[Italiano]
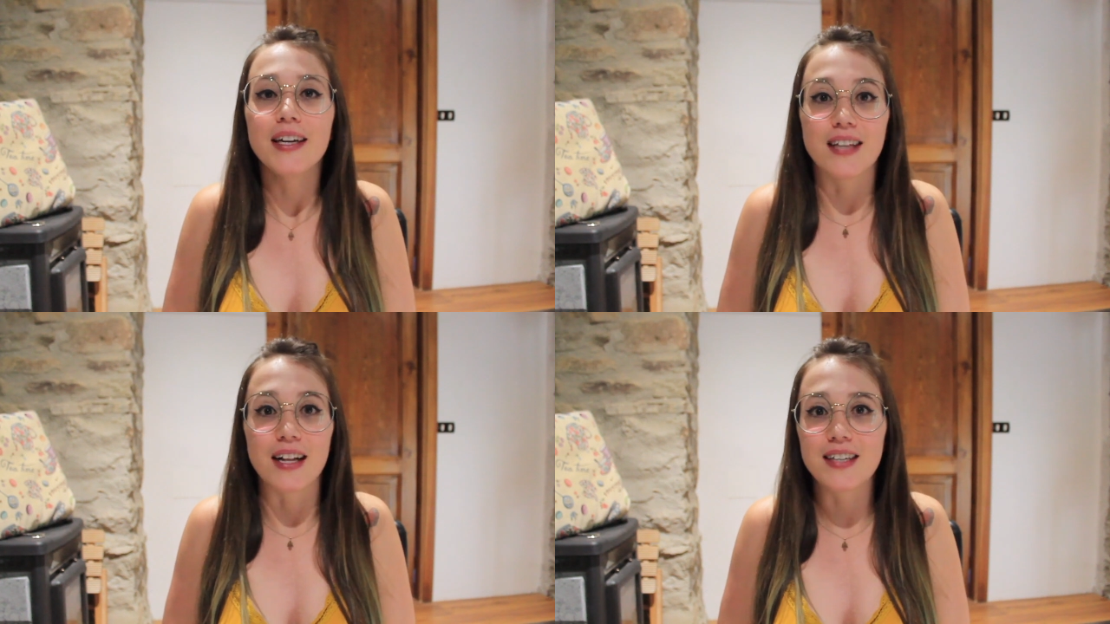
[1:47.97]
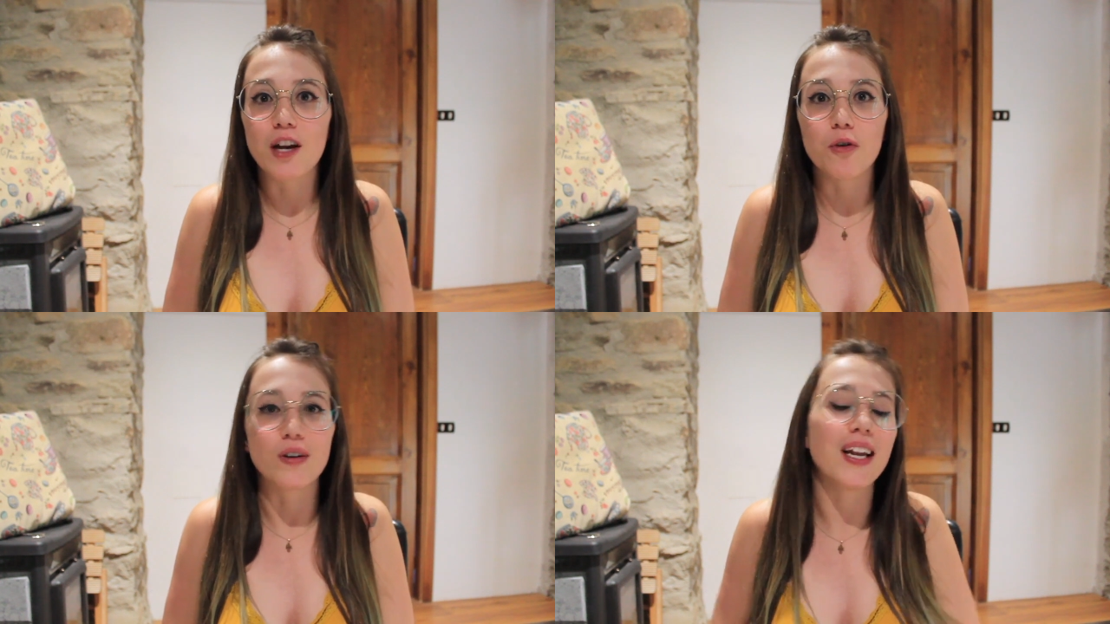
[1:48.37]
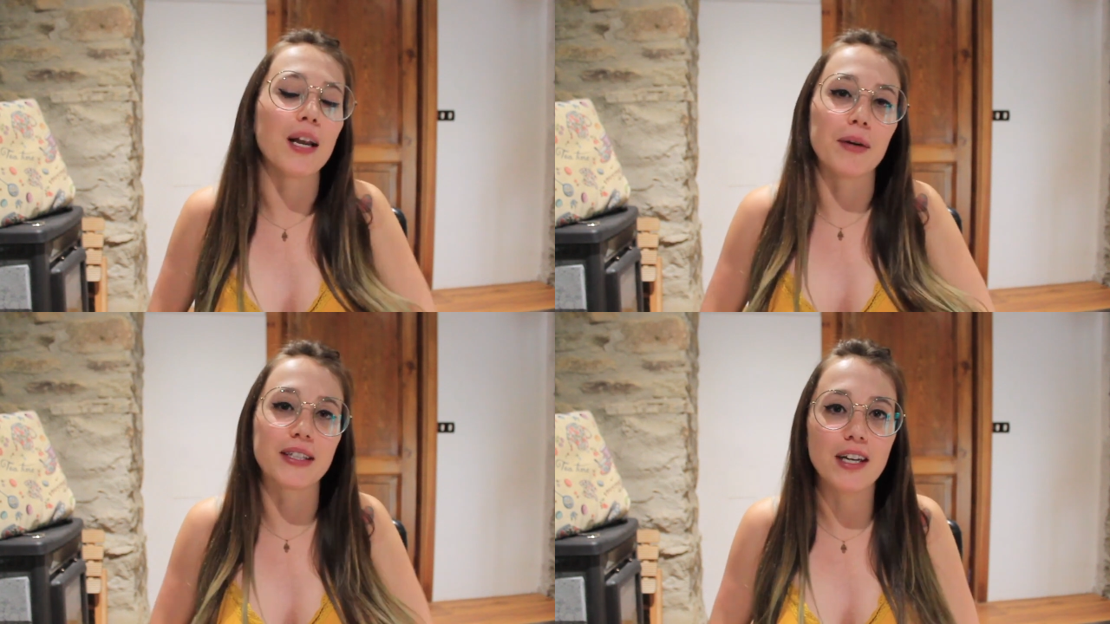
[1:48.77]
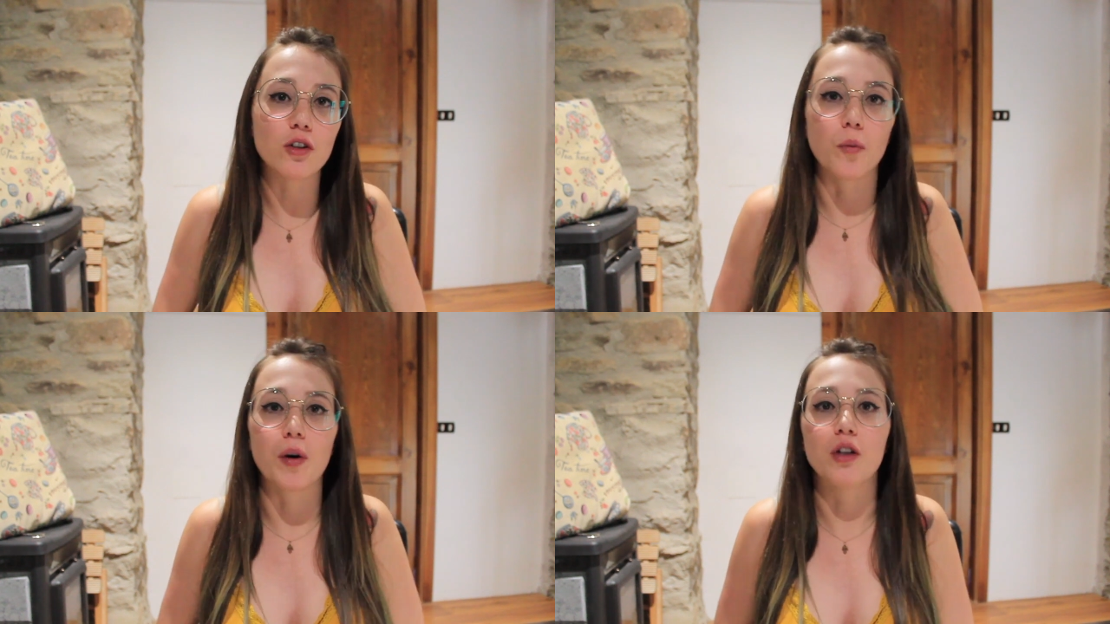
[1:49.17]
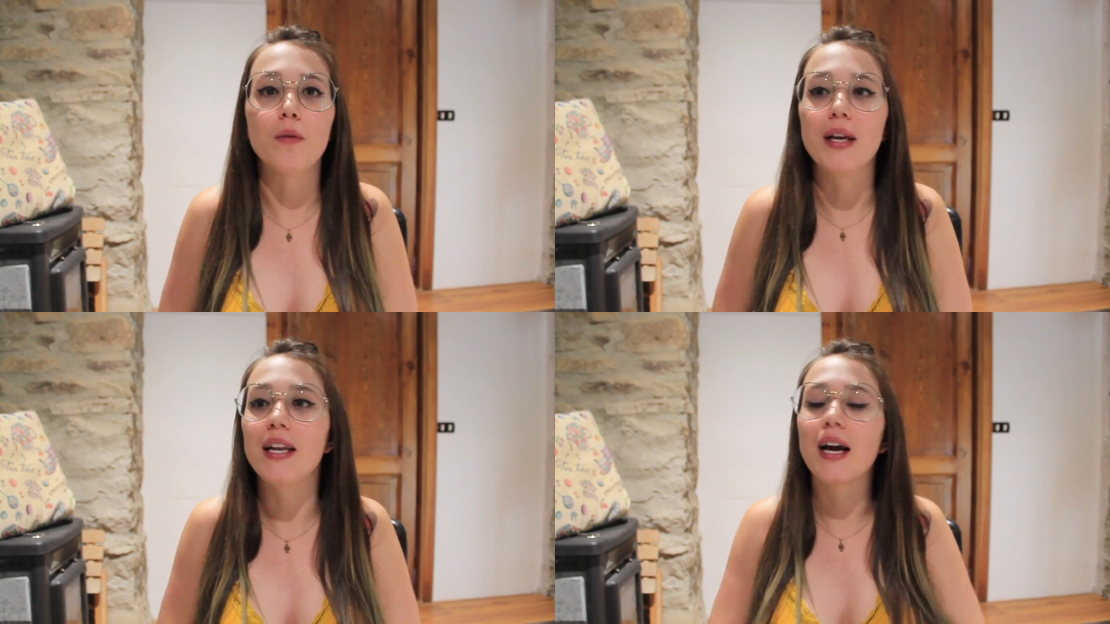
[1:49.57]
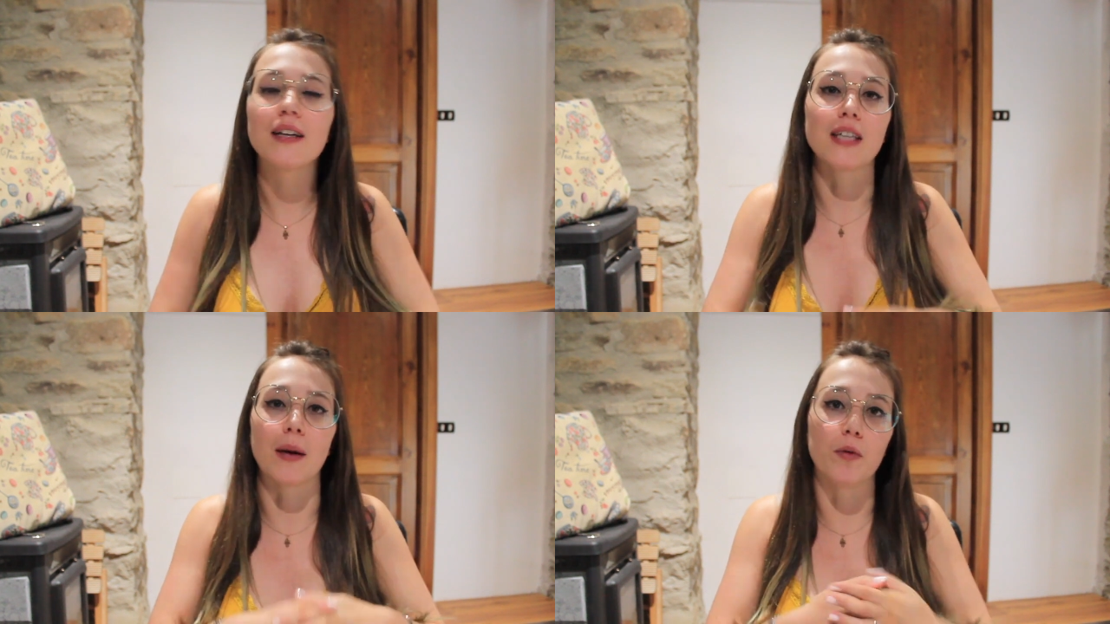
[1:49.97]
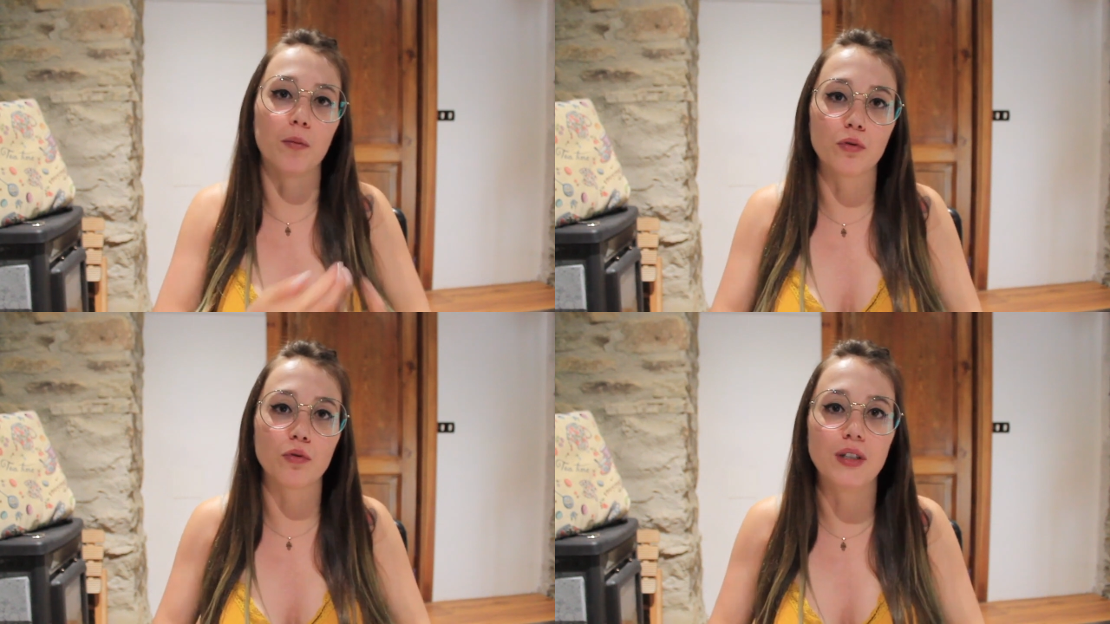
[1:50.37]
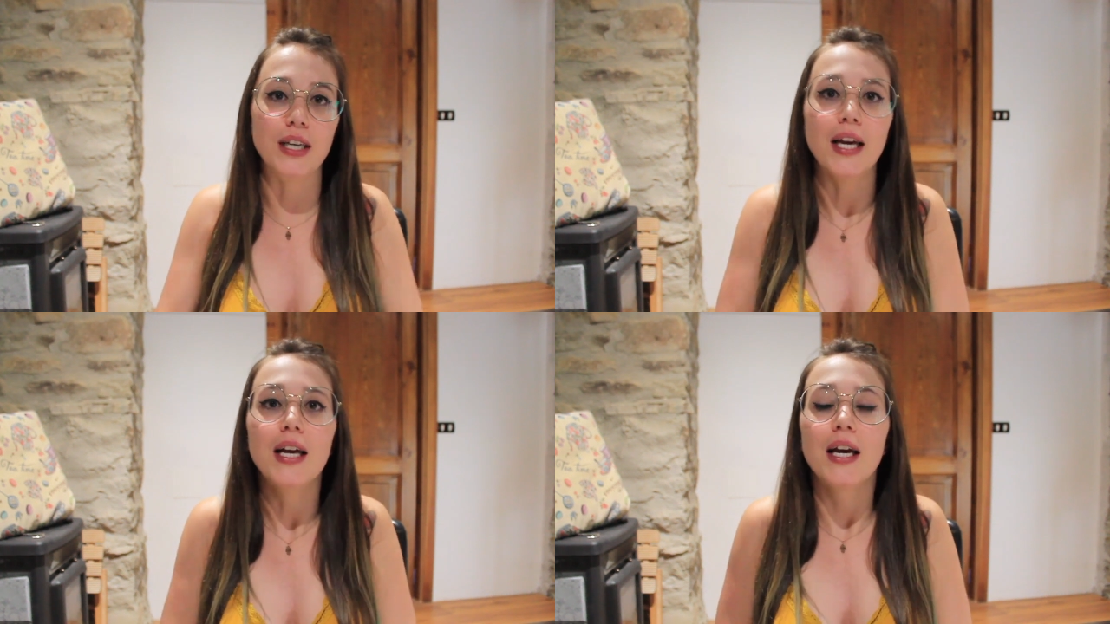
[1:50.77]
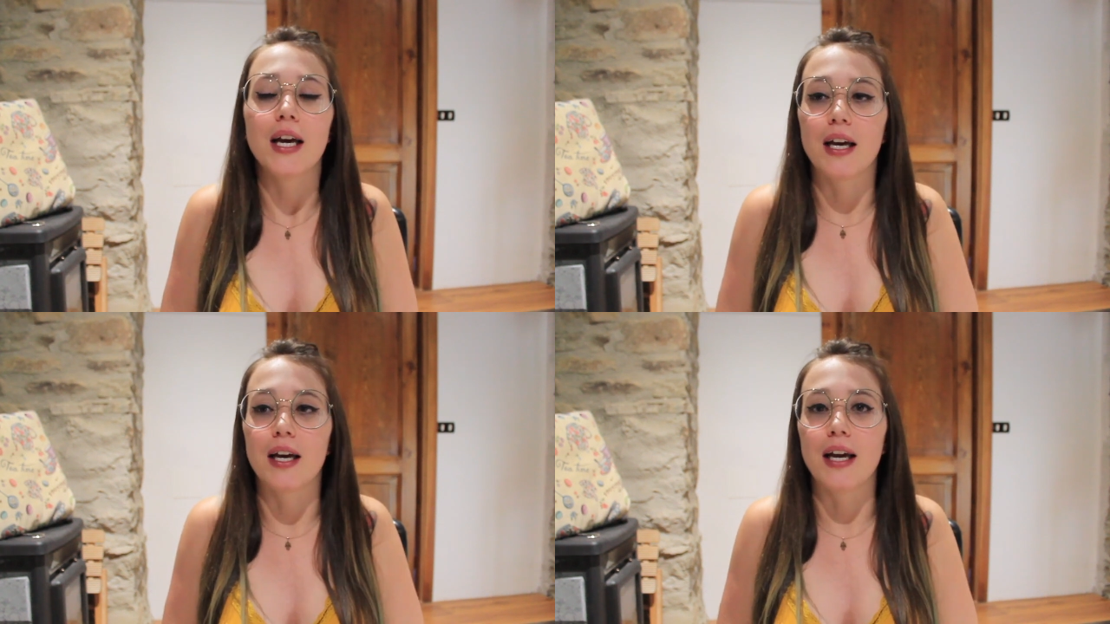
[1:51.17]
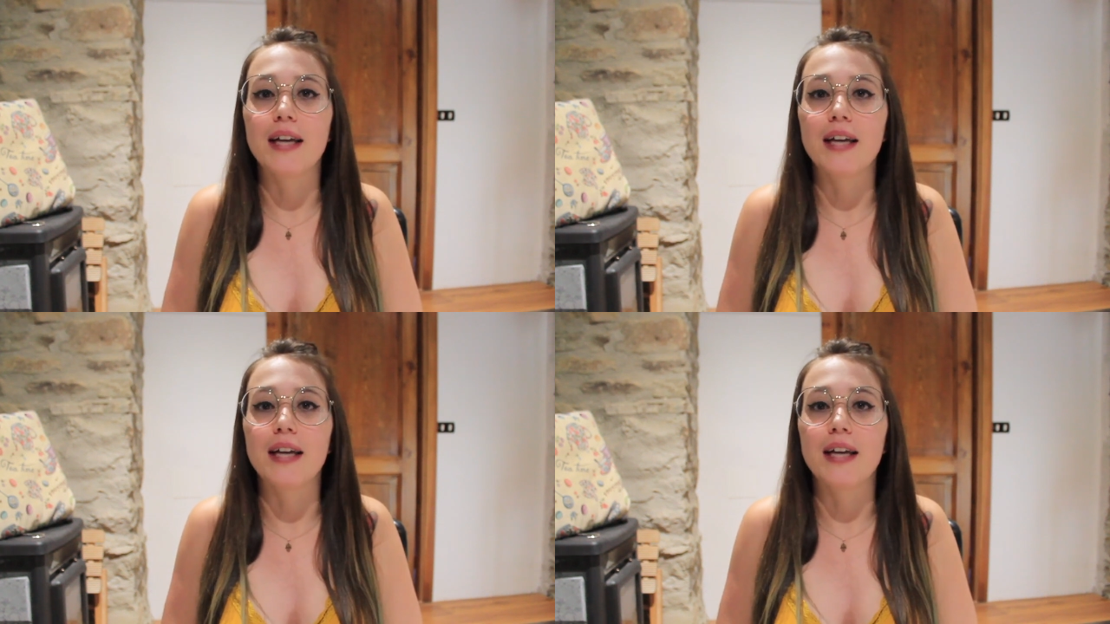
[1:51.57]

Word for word: dal salone, la mattina dopo la domenica siamo potuti eh,